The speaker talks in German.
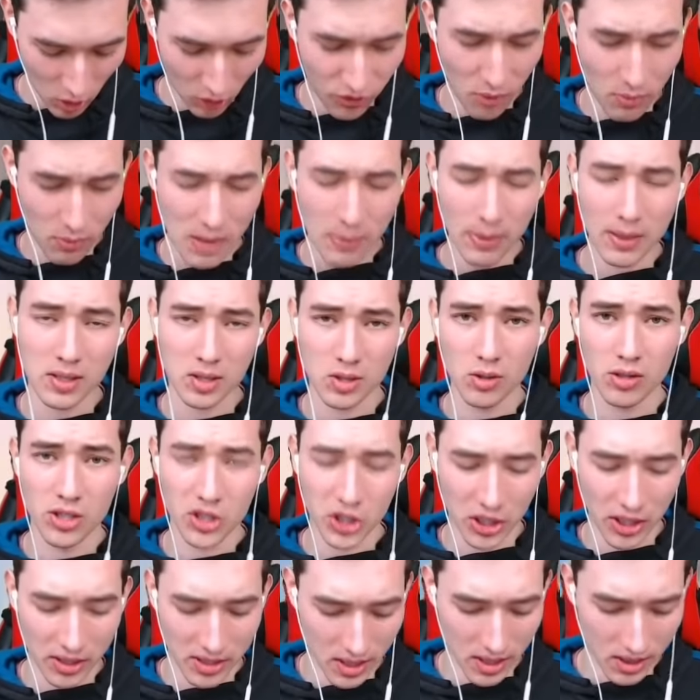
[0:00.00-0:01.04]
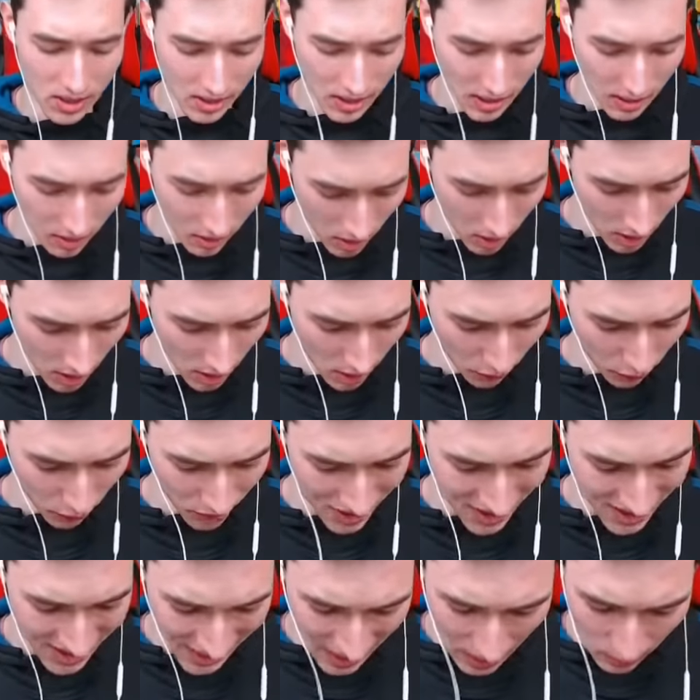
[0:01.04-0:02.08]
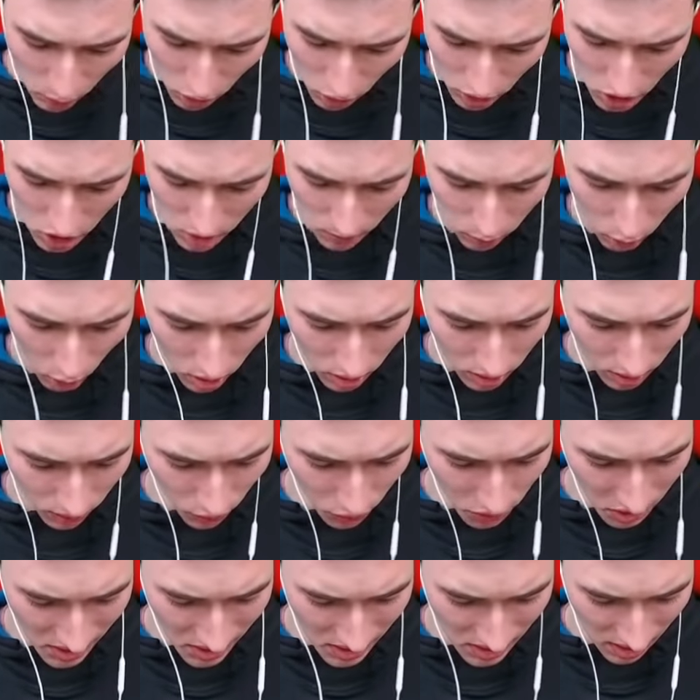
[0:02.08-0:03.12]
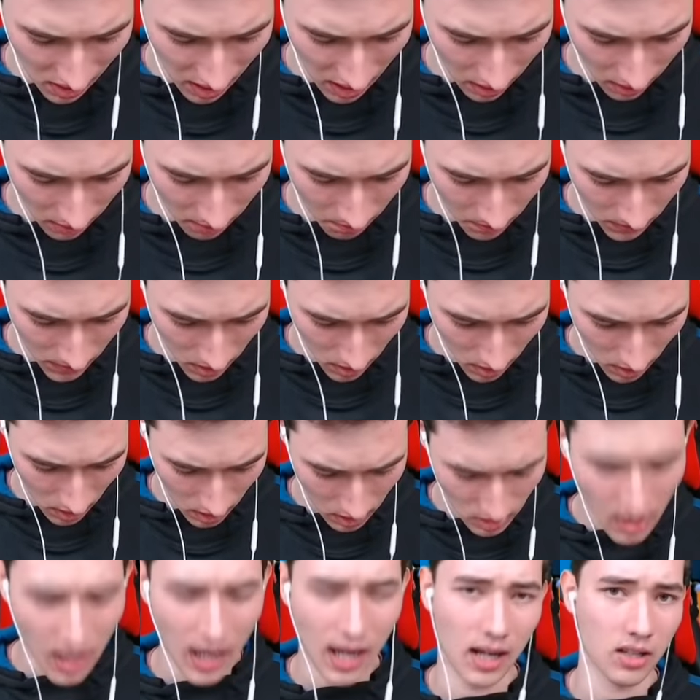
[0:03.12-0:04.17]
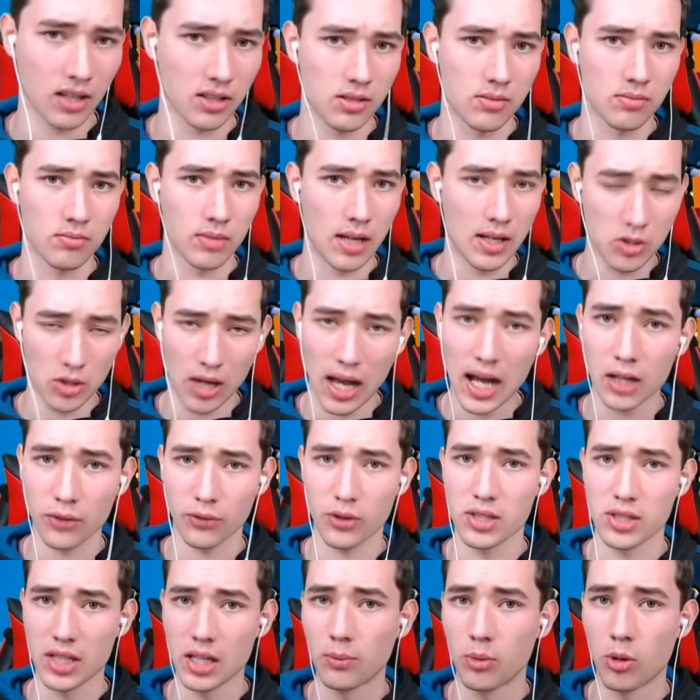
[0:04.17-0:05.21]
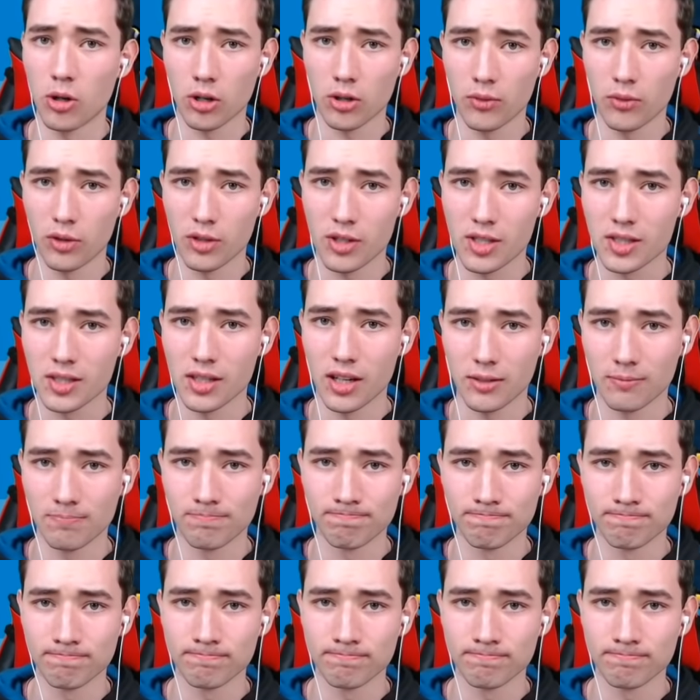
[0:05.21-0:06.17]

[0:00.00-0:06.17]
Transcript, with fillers: Und von mir persönlich gibt dieser Skin von 10 möglichen Punkten, würde ich sagen, eine 8. Also 8 von 10 Punkten, würde ich sagen.